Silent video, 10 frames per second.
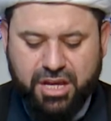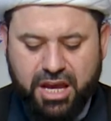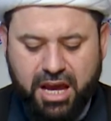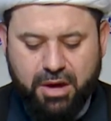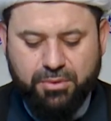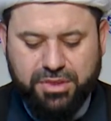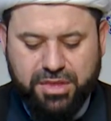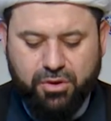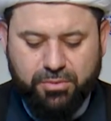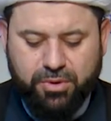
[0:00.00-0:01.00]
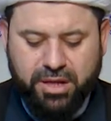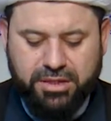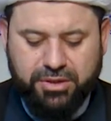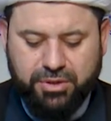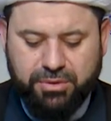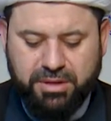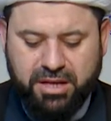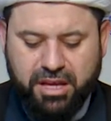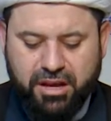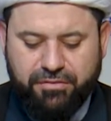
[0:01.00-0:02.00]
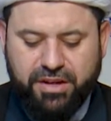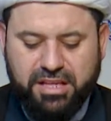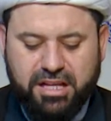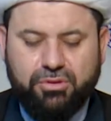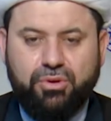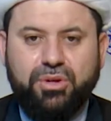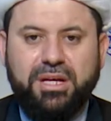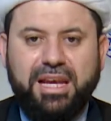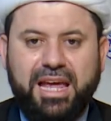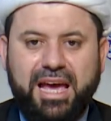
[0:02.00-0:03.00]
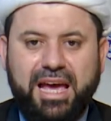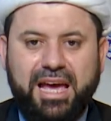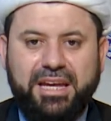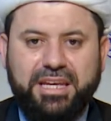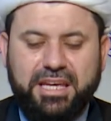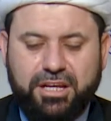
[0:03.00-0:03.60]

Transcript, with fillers: أو الثوب وغيرهما فتطهر الآنية